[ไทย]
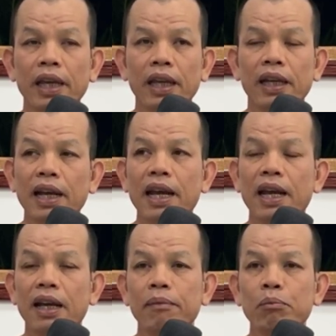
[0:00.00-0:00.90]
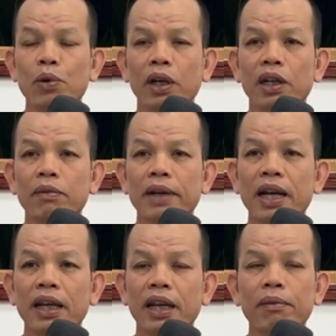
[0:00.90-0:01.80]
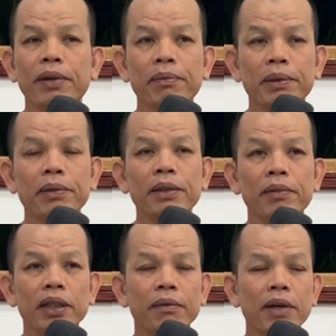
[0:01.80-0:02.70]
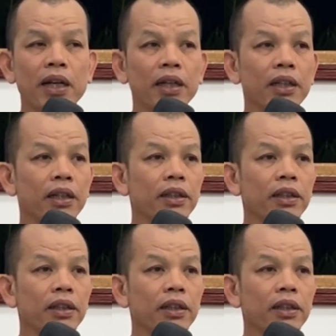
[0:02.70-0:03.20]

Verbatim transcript: แต่ถ้าบวชเข้ามาแล้วไม่ประพฤติปฏิบัติ